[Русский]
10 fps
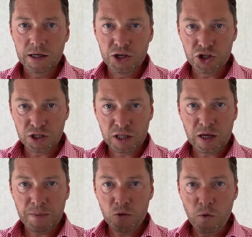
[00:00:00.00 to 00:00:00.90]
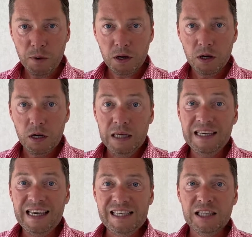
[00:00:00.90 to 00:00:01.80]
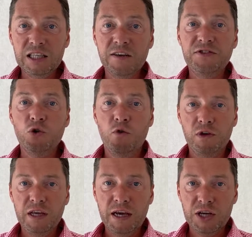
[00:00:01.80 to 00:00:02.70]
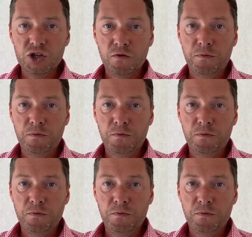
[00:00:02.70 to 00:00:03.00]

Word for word: и частота покупок, если ты на все влияешь,